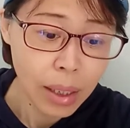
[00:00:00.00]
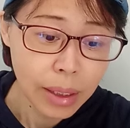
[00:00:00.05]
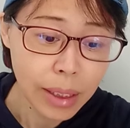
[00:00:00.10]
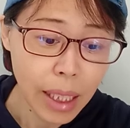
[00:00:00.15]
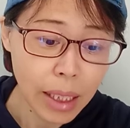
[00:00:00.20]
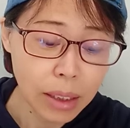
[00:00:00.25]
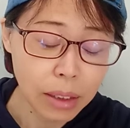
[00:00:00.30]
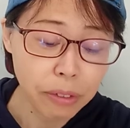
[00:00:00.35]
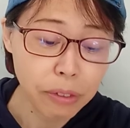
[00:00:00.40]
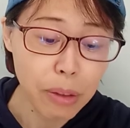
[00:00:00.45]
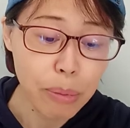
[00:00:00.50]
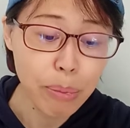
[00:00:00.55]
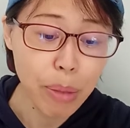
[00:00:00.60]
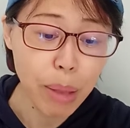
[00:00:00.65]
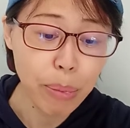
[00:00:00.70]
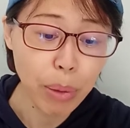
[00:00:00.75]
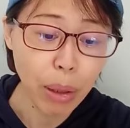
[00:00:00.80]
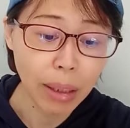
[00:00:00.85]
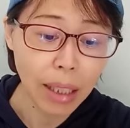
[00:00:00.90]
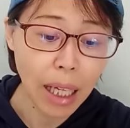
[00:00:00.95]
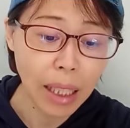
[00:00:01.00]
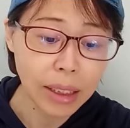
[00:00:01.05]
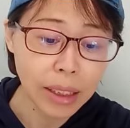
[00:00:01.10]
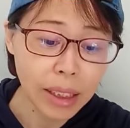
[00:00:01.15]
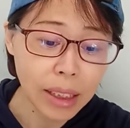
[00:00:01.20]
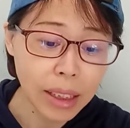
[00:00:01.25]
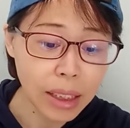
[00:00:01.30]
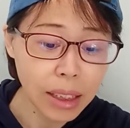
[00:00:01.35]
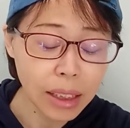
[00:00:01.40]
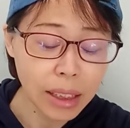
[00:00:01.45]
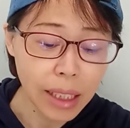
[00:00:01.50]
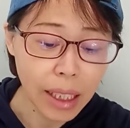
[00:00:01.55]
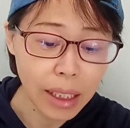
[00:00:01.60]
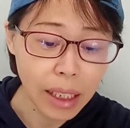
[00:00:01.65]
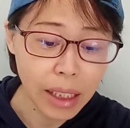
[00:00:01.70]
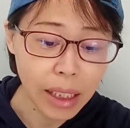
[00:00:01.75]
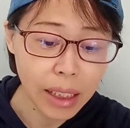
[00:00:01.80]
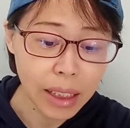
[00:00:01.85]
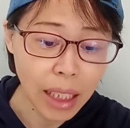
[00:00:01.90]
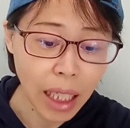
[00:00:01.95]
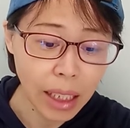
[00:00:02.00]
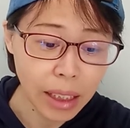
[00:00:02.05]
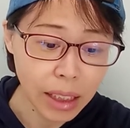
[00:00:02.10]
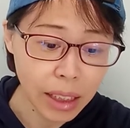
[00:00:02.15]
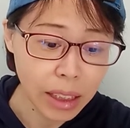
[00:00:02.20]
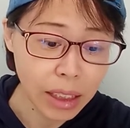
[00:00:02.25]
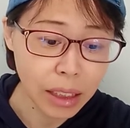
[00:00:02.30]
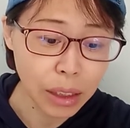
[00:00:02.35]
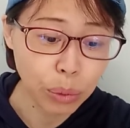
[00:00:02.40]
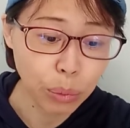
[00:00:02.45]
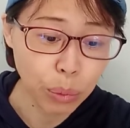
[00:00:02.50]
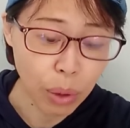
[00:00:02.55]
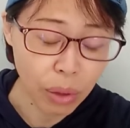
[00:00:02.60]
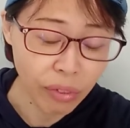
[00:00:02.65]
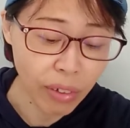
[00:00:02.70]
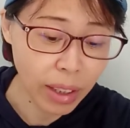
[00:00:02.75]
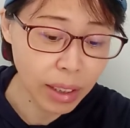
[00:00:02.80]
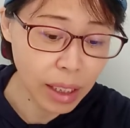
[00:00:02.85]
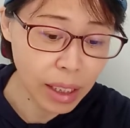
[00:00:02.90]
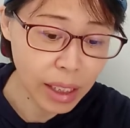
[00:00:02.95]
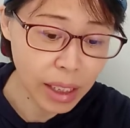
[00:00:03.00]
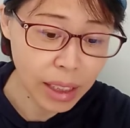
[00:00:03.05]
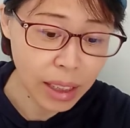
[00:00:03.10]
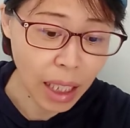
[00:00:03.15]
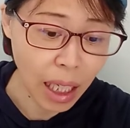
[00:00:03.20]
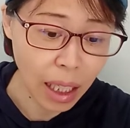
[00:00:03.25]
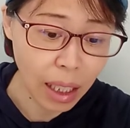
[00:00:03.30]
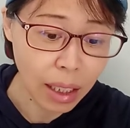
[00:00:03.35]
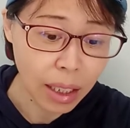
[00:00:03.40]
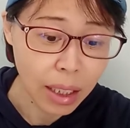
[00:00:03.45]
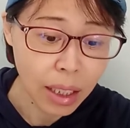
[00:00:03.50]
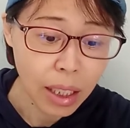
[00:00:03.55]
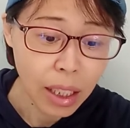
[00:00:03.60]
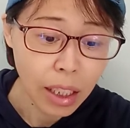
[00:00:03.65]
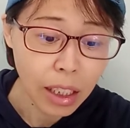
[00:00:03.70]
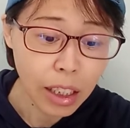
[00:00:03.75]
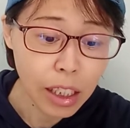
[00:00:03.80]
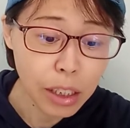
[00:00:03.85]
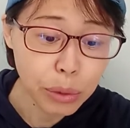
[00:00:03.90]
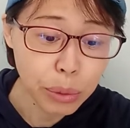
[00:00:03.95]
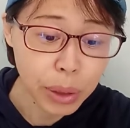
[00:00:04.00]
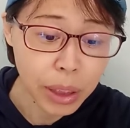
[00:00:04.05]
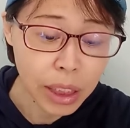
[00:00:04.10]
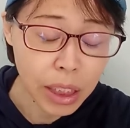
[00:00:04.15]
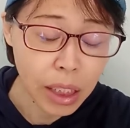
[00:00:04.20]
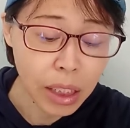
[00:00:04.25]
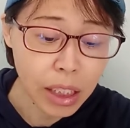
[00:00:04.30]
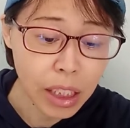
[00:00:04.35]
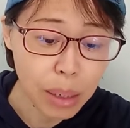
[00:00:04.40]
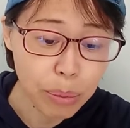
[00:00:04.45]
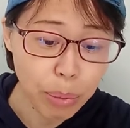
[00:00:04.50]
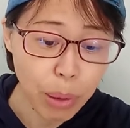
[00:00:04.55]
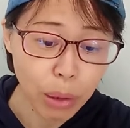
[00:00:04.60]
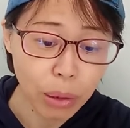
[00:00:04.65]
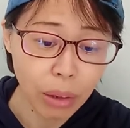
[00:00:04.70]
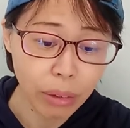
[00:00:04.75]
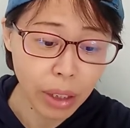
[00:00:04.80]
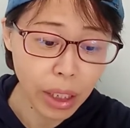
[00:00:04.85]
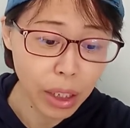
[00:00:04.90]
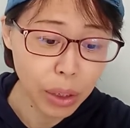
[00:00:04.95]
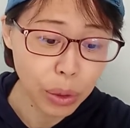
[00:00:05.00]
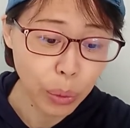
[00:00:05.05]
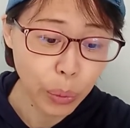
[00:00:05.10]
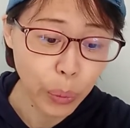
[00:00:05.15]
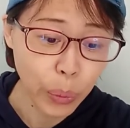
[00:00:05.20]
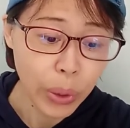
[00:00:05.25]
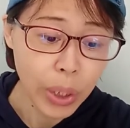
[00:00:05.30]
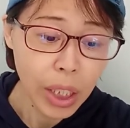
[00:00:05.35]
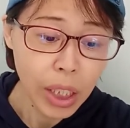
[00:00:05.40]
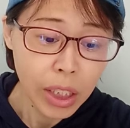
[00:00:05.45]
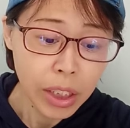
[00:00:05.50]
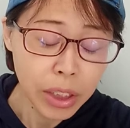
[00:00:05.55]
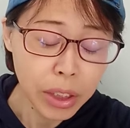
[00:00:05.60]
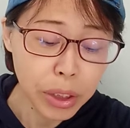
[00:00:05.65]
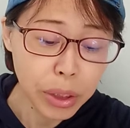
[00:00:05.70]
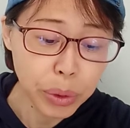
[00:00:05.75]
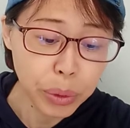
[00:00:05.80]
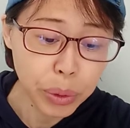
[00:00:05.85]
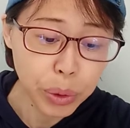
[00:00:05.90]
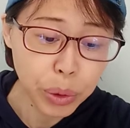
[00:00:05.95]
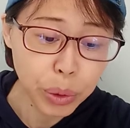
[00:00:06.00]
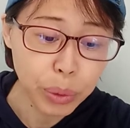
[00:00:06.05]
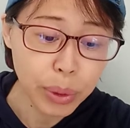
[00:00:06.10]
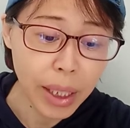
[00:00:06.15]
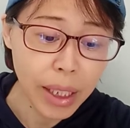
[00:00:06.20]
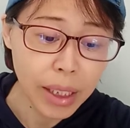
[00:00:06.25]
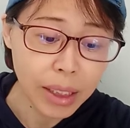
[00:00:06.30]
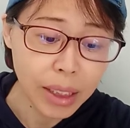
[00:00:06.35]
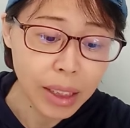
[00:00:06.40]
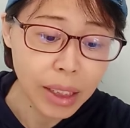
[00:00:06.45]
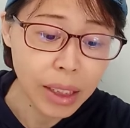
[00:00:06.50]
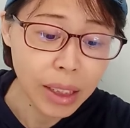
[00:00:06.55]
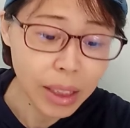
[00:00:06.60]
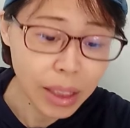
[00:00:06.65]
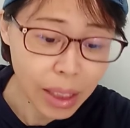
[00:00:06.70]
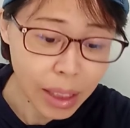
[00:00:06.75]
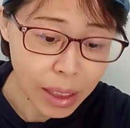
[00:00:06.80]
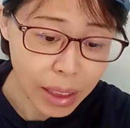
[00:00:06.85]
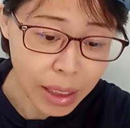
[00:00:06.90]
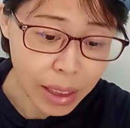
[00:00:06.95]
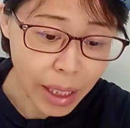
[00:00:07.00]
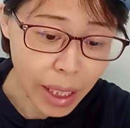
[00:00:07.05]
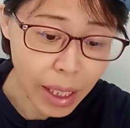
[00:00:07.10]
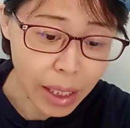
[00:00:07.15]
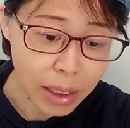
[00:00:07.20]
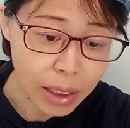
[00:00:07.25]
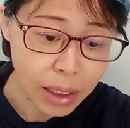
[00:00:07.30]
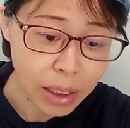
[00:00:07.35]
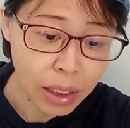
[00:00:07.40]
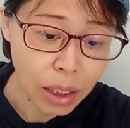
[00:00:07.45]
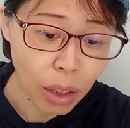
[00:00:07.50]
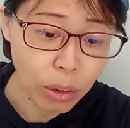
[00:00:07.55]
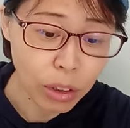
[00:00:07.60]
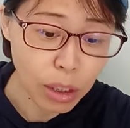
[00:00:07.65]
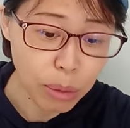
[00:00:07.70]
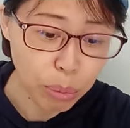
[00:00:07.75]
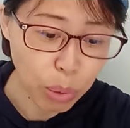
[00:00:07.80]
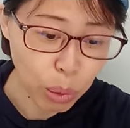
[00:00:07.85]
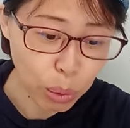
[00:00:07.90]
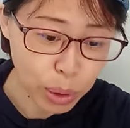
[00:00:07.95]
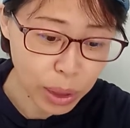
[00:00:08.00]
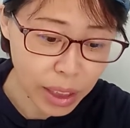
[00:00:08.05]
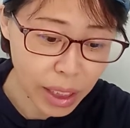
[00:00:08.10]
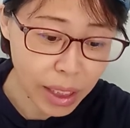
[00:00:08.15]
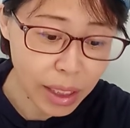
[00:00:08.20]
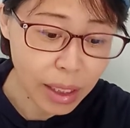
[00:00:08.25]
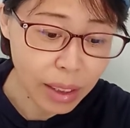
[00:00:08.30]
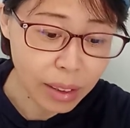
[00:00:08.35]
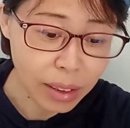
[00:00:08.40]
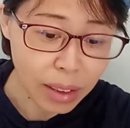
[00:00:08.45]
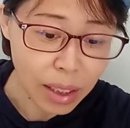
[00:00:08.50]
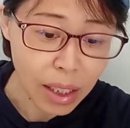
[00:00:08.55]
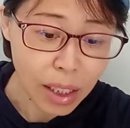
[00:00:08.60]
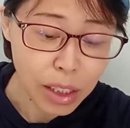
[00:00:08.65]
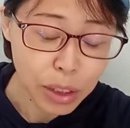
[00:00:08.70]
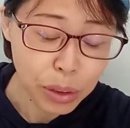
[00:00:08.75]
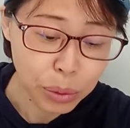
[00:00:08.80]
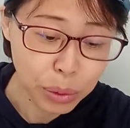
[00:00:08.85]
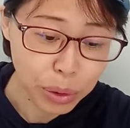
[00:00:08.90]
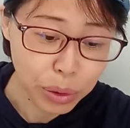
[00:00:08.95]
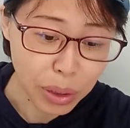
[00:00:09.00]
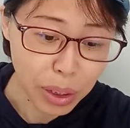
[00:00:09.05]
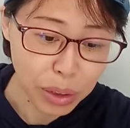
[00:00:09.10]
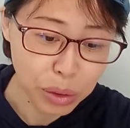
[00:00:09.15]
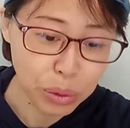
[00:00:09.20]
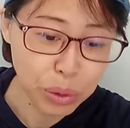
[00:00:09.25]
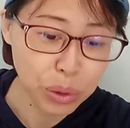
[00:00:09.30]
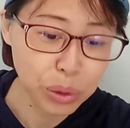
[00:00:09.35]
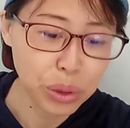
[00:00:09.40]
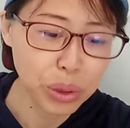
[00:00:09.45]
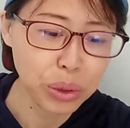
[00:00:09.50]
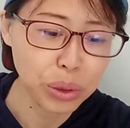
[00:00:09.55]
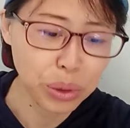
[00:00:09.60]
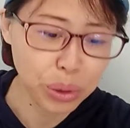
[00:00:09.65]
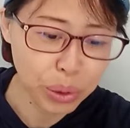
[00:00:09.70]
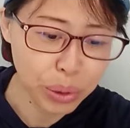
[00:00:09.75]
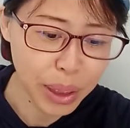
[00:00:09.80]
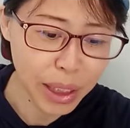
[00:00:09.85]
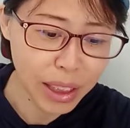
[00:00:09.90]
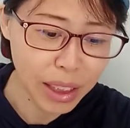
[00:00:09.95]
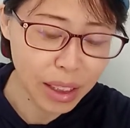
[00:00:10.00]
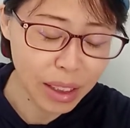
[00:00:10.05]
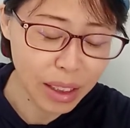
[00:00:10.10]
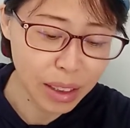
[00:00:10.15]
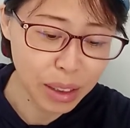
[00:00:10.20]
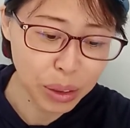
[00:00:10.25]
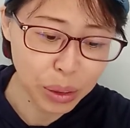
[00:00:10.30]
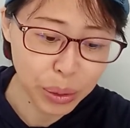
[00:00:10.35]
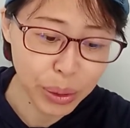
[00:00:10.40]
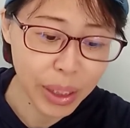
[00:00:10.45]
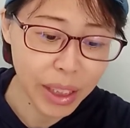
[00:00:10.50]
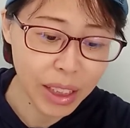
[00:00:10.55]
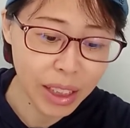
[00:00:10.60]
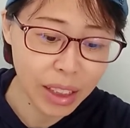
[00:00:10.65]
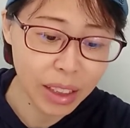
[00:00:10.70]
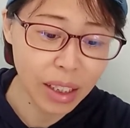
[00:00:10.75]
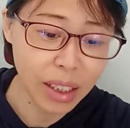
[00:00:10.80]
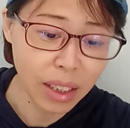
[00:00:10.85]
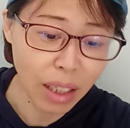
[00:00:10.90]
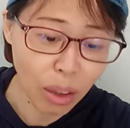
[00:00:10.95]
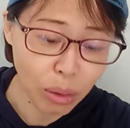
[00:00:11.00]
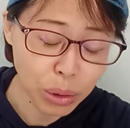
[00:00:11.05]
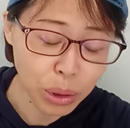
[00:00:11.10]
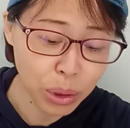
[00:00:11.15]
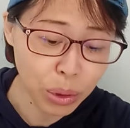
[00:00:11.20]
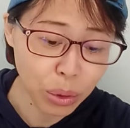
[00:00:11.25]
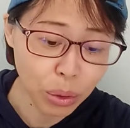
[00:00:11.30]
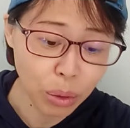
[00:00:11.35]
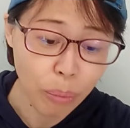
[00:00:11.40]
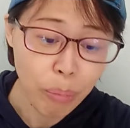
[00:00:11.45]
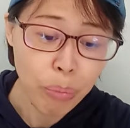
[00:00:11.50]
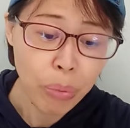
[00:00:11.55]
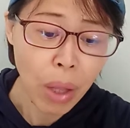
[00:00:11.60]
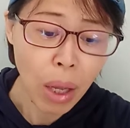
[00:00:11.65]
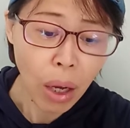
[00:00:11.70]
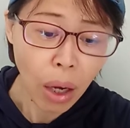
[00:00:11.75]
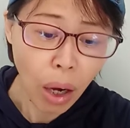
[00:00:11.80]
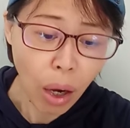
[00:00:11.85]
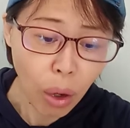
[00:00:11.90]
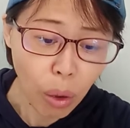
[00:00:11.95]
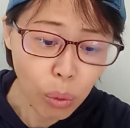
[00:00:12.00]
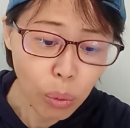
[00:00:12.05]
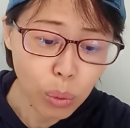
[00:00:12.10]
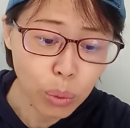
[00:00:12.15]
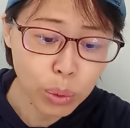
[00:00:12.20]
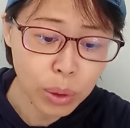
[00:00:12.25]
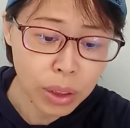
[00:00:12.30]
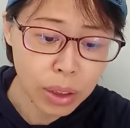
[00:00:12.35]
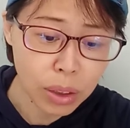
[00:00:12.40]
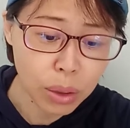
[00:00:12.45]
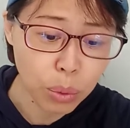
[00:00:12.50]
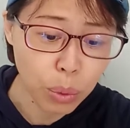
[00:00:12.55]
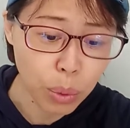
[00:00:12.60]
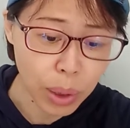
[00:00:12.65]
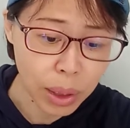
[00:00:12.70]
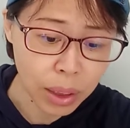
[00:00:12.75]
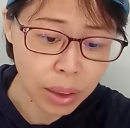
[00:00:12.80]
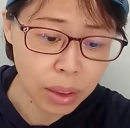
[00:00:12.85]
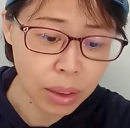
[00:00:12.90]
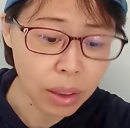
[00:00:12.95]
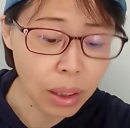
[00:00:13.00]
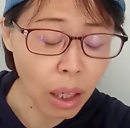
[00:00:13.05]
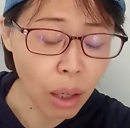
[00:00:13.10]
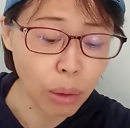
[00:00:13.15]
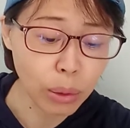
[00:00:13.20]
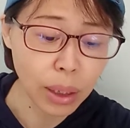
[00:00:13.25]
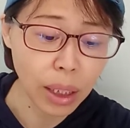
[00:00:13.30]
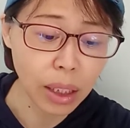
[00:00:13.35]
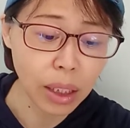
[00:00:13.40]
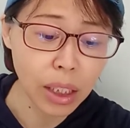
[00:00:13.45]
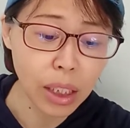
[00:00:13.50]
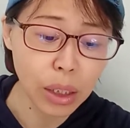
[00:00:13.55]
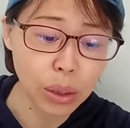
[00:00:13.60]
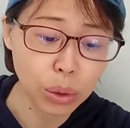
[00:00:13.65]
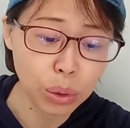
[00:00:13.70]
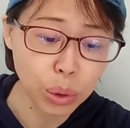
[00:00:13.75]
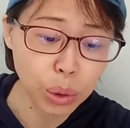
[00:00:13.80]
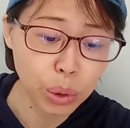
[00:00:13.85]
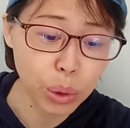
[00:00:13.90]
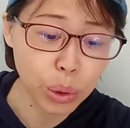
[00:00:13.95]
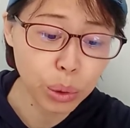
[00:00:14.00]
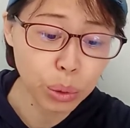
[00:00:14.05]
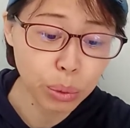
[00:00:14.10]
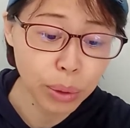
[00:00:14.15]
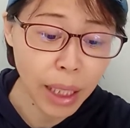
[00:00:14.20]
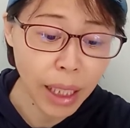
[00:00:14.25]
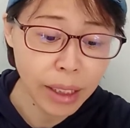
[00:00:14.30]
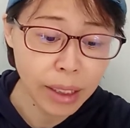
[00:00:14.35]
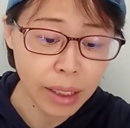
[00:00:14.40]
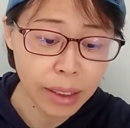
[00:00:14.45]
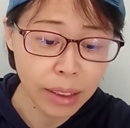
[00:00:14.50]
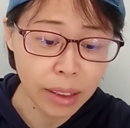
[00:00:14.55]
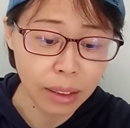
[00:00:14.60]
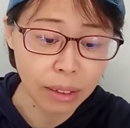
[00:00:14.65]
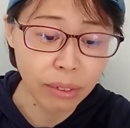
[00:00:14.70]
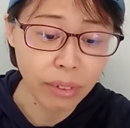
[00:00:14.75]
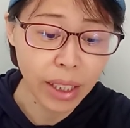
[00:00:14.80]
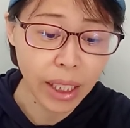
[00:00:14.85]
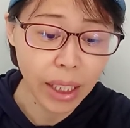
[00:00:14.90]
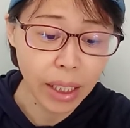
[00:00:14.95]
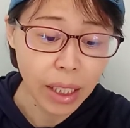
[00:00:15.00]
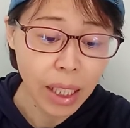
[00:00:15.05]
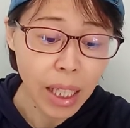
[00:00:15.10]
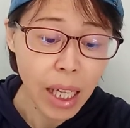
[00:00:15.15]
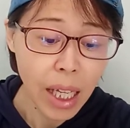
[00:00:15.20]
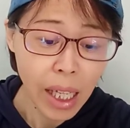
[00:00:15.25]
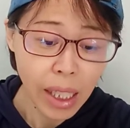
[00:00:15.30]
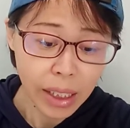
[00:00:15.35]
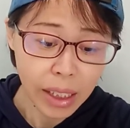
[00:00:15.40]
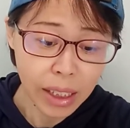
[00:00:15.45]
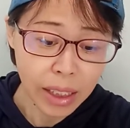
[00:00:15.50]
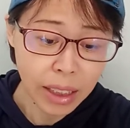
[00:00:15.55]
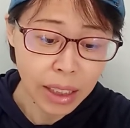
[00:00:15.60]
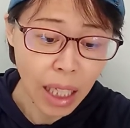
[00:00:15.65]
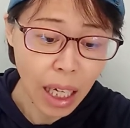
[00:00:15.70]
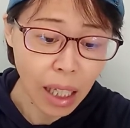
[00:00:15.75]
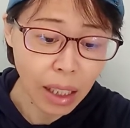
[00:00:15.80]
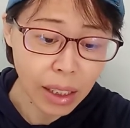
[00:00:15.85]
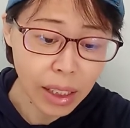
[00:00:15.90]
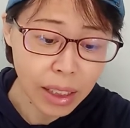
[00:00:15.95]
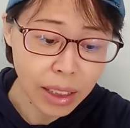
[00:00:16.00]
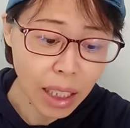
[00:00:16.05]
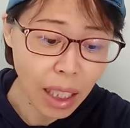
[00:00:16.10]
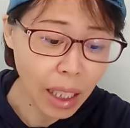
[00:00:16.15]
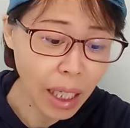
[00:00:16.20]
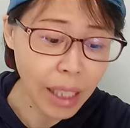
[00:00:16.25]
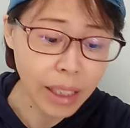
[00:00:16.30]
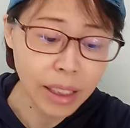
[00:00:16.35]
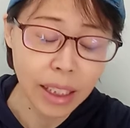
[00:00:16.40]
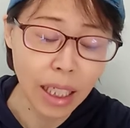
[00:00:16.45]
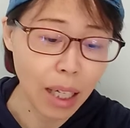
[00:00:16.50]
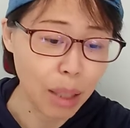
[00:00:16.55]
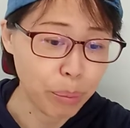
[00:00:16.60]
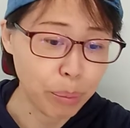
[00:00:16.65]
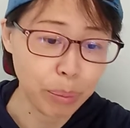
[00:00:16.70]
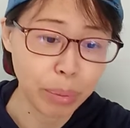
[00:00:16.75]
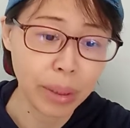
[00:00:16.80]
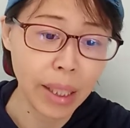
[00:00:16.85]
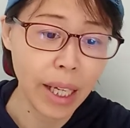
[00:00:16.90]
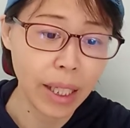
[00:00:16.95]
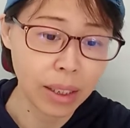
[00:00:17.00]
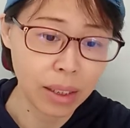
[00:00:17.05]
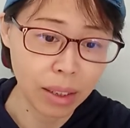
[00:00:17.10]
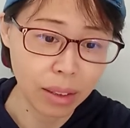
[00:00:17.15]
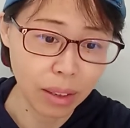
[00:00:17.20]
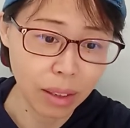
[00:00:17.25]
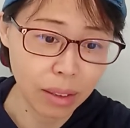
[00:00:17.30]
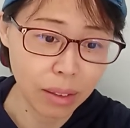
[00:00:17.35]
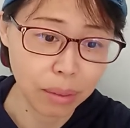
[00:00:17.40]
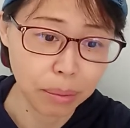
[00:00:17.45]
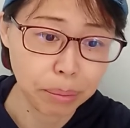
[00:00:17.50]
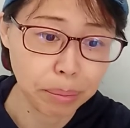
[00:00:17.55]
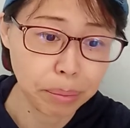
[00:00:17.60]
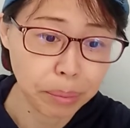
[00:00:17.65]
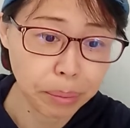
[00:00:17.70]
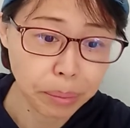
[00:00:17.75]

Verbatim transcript: 在此分别表达金正贤的立场以及我方的立场。根据争议报道内容，戏剧主演金正贤照着某些人，也就是说徐瑞、呃徐瑞芝的要求，毫无自我思考能力就做出那些行为，以常理上来讲不太可能。